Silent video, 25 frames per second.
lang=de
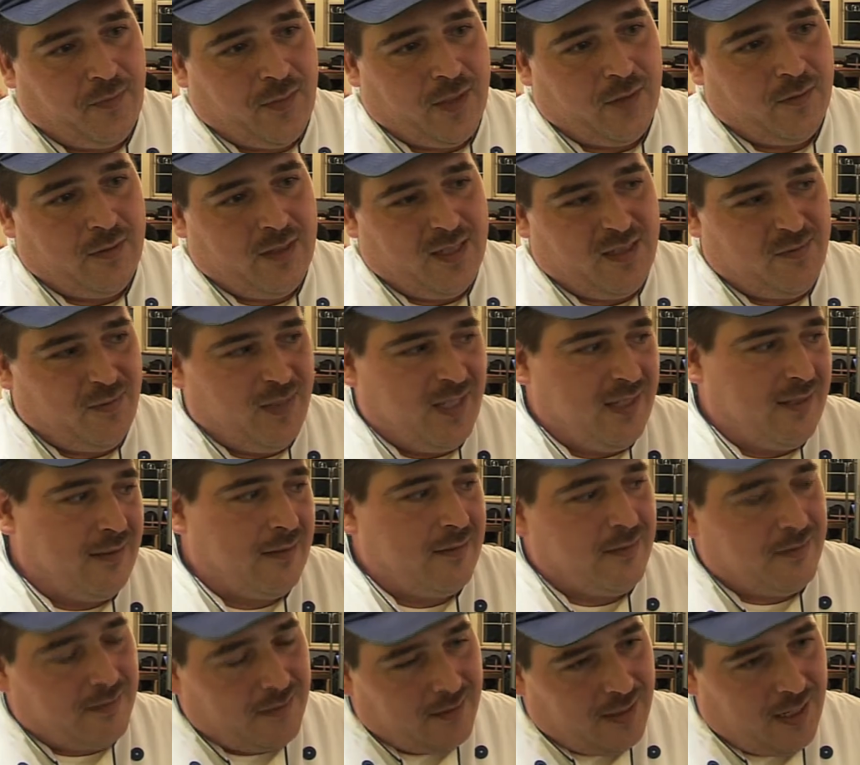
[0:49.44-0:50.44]
Und
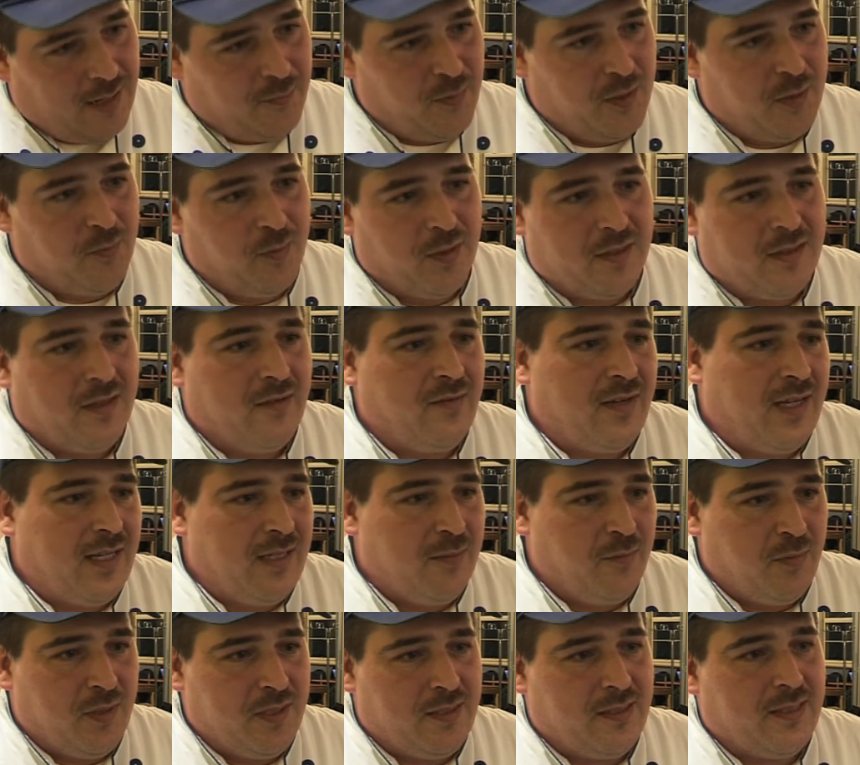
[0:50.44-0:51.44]
deswegen habe ich
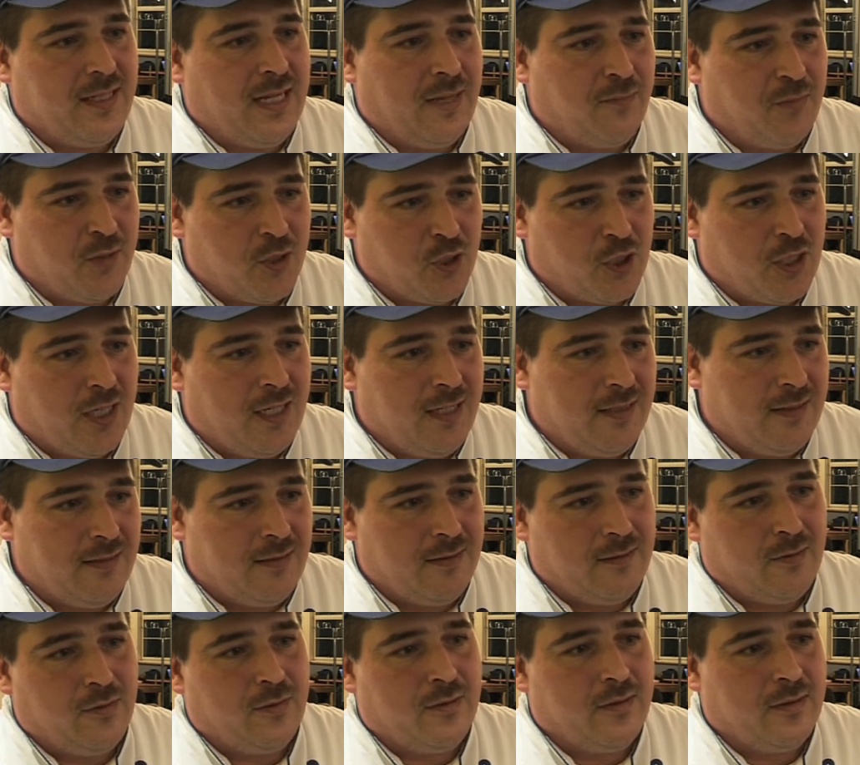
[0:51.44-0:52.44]
mittlerweile ein bisschen
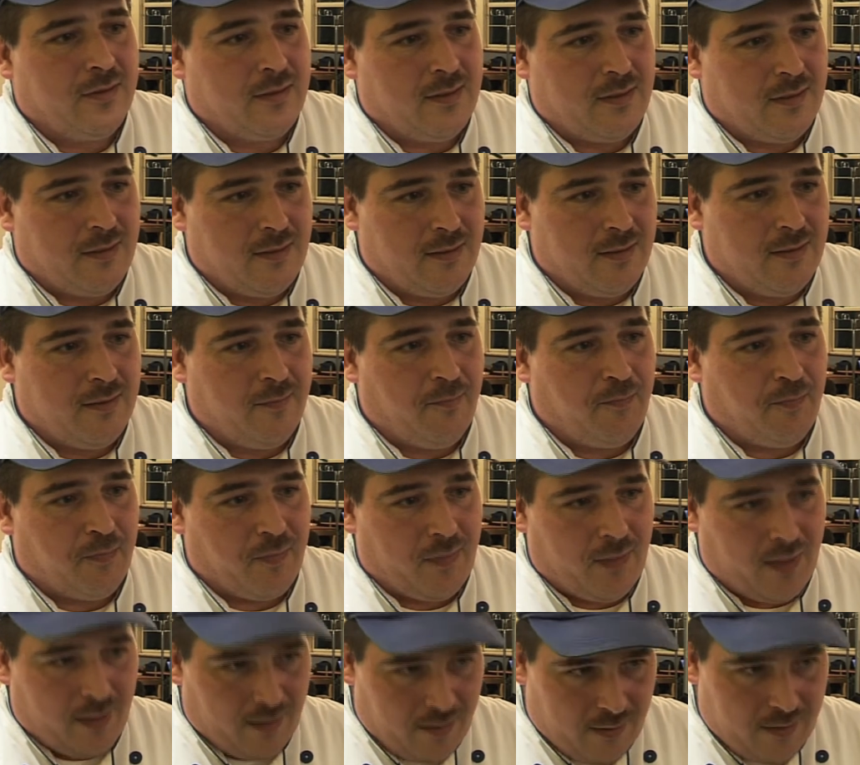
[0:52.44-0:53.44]
abgeschalten und äh,
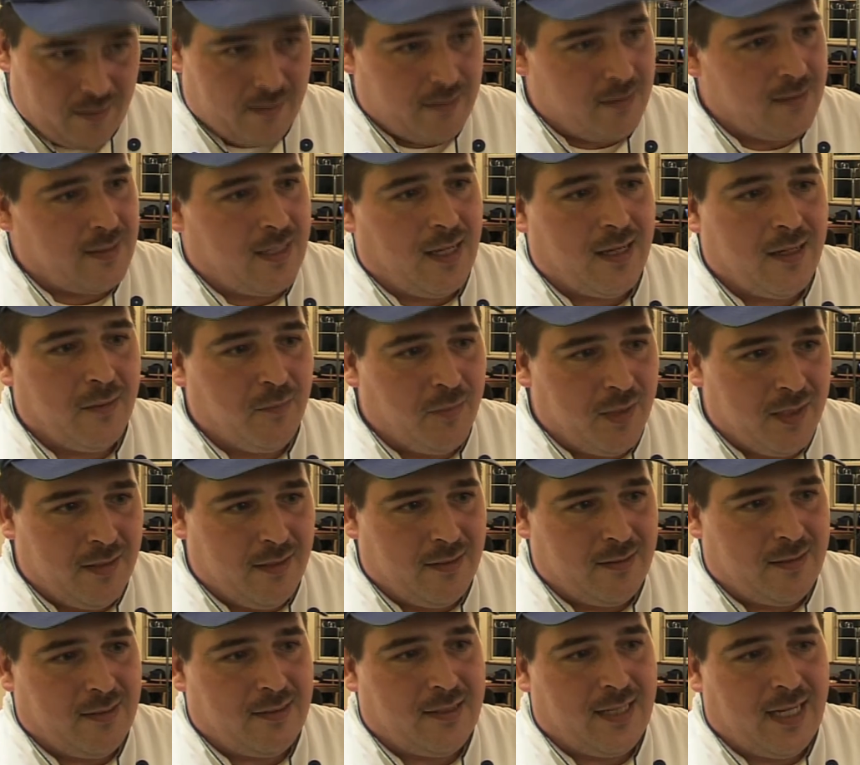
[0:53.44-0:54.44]
sage
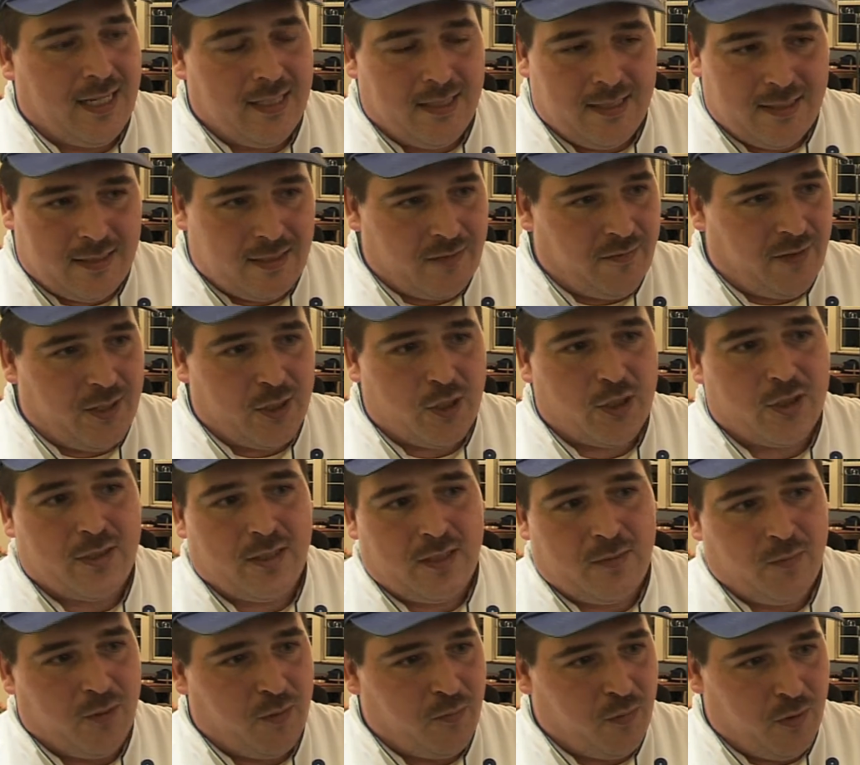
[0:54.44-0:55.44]
mir, es ist eigentlich Quatsch,
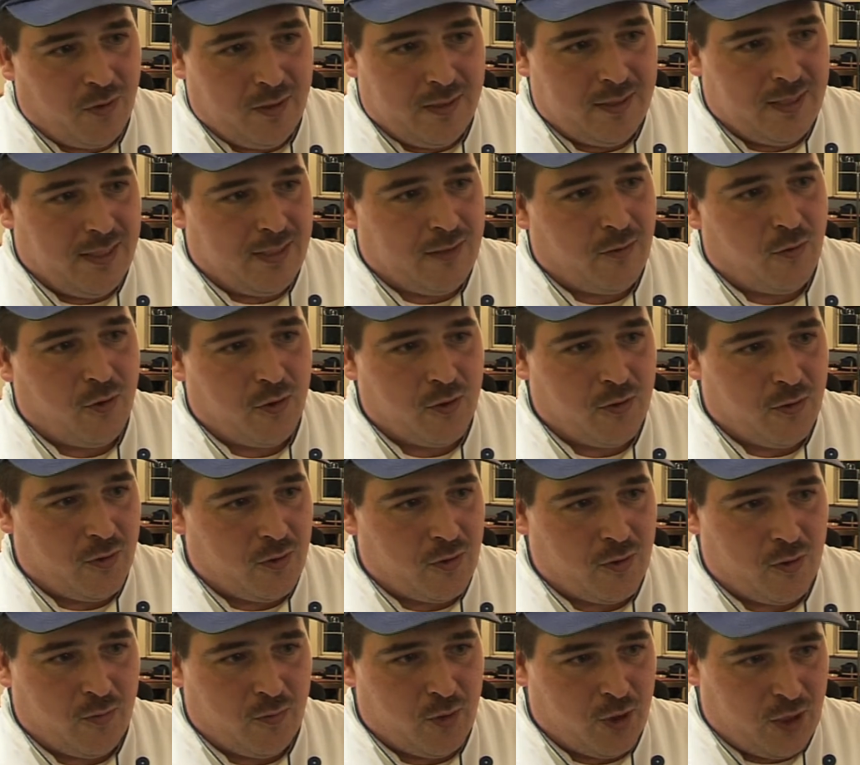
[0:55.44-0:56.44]
sich mit Politik groß
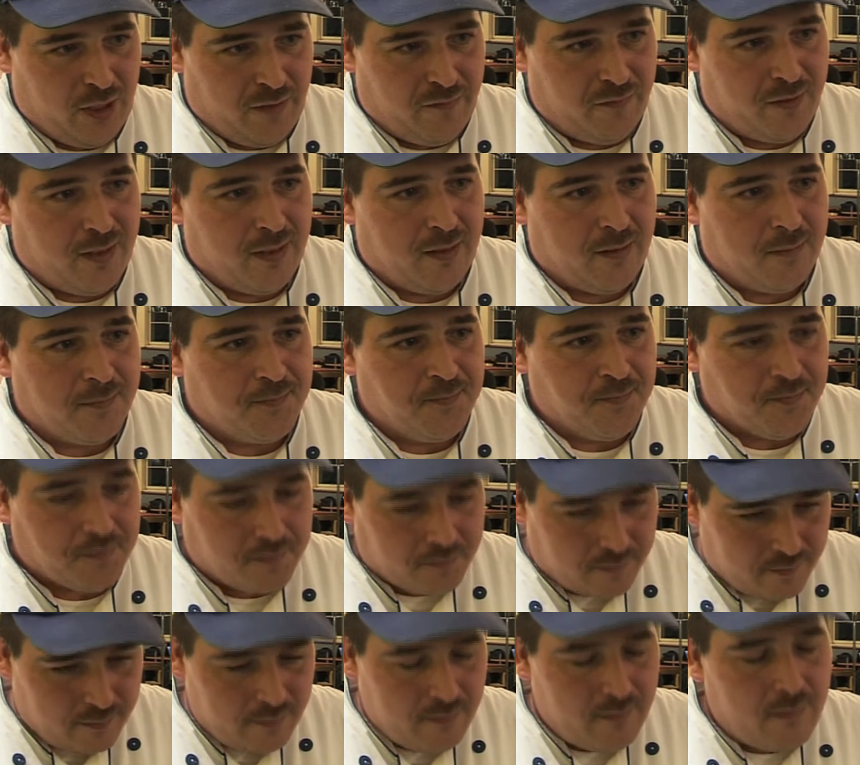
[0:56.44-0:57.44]
noch zu beschäftigen,
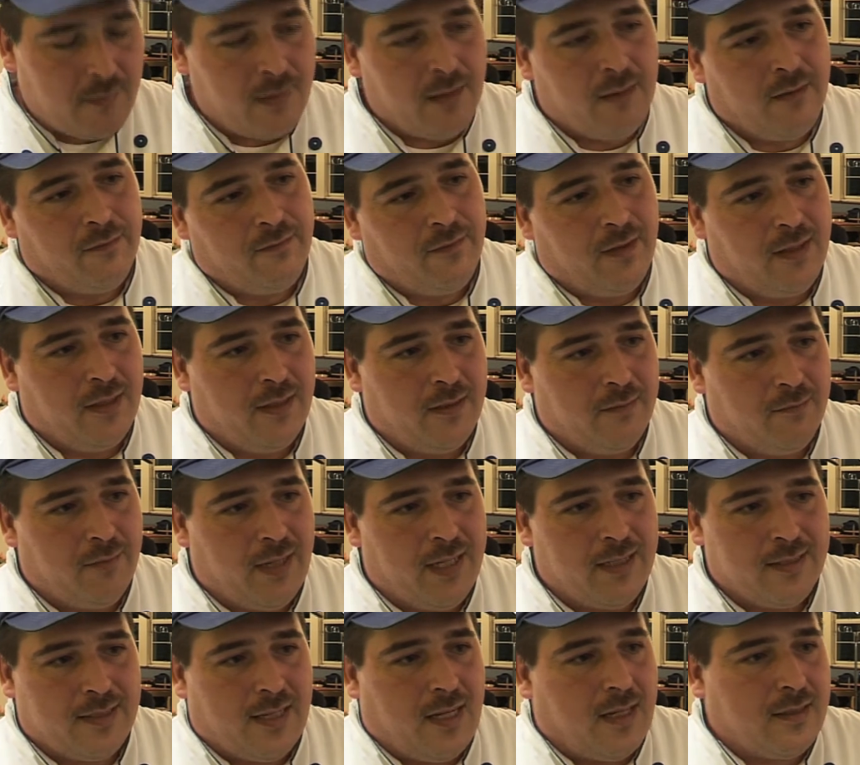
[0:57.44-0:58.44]
weil
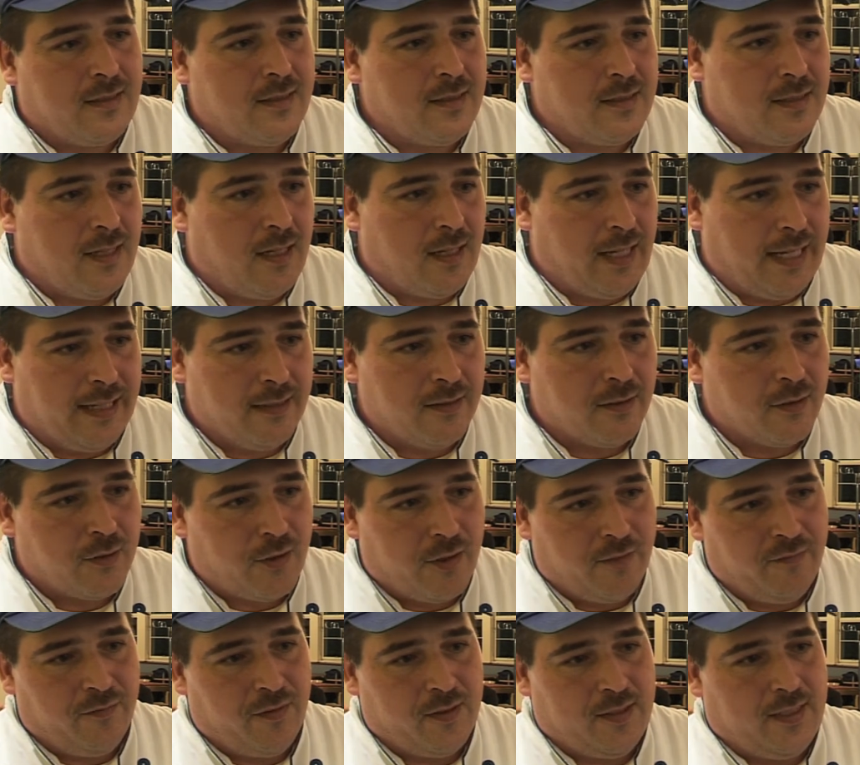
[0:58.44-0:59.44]
meines Erachtens nach ändern
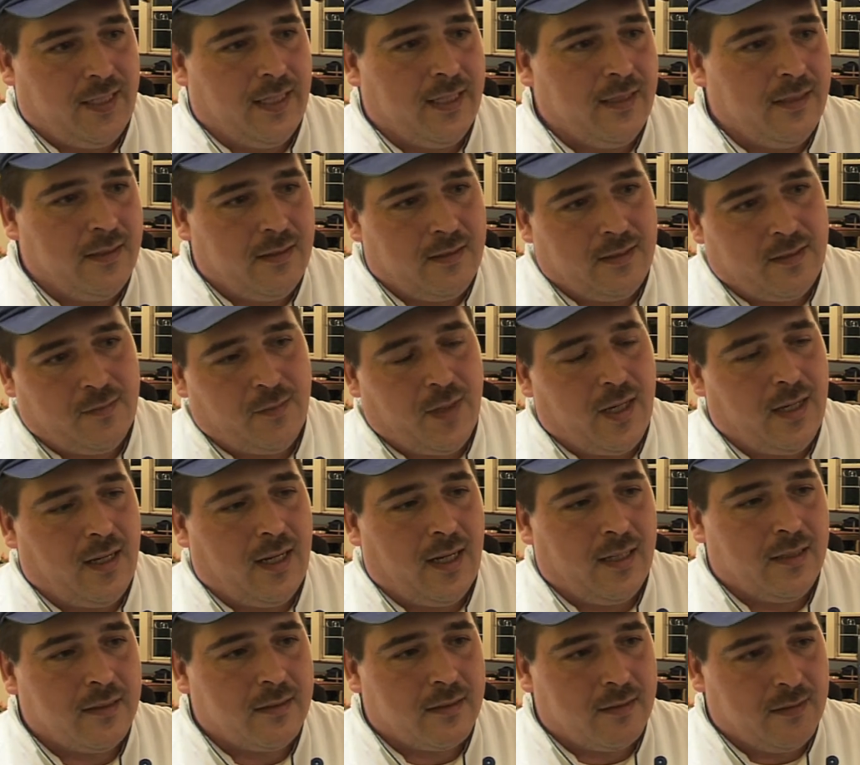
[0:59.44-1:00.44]
können wir es eh nicht. Es
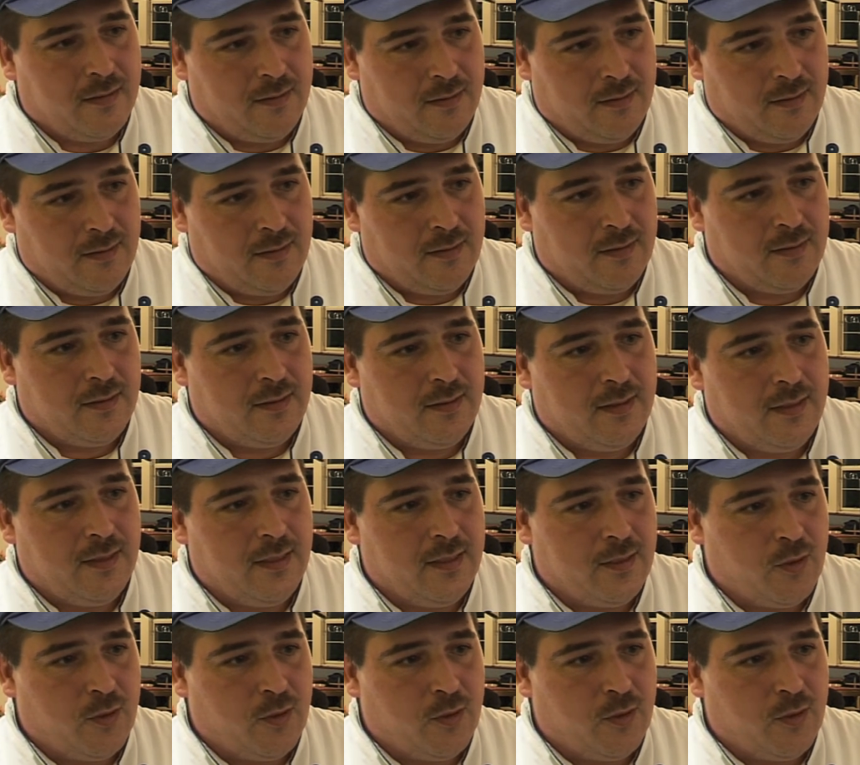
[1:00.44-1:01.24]
machen andere, die die